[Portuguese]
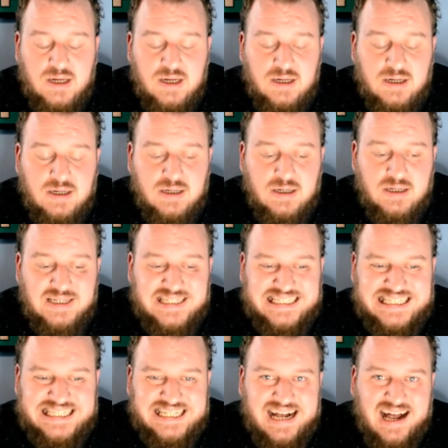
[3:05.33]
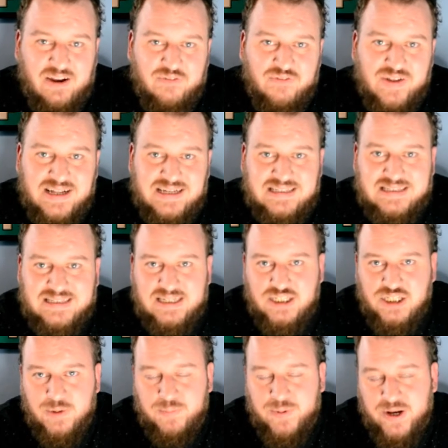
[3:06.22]
uh, tirar o Vila
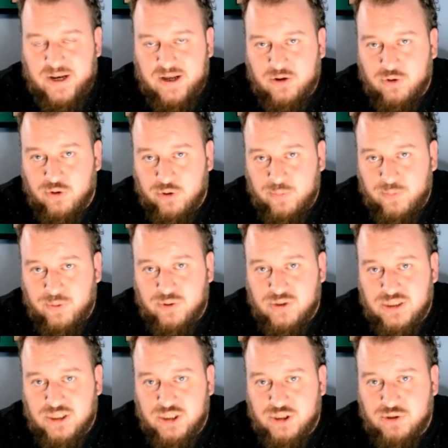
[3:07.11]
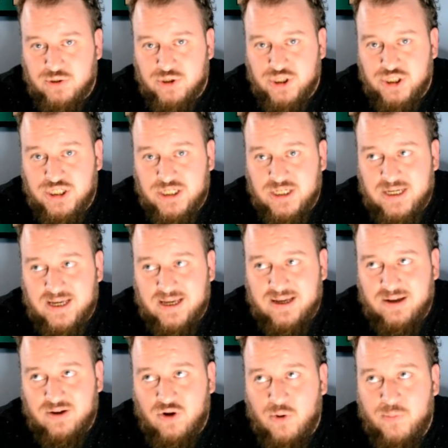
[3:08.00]
Sante a perder grupo, no sentido de que
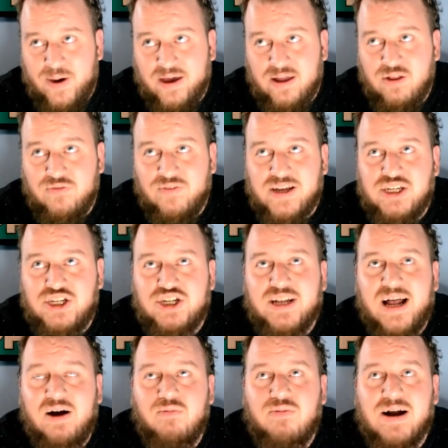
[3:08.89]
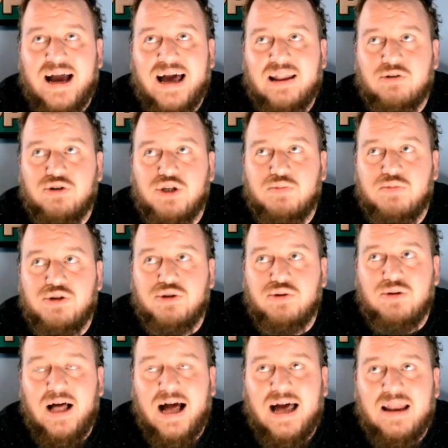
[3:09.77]
como é que tu vai tirar um cara do time
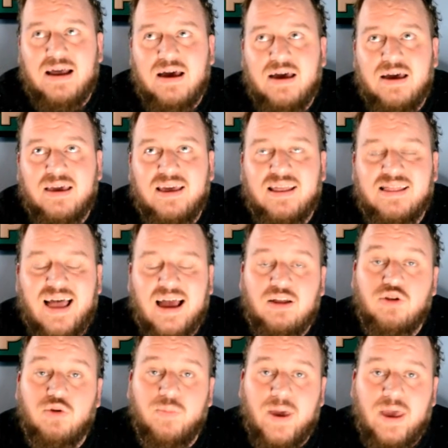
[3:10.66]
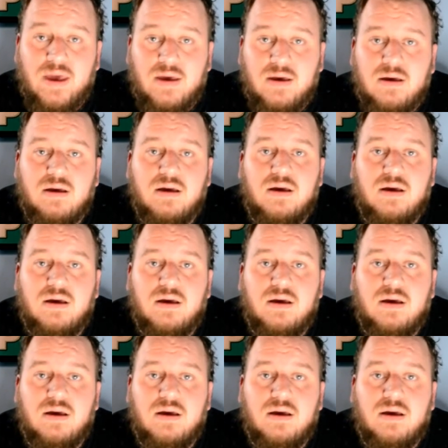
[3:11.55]
titular que tá indo bem?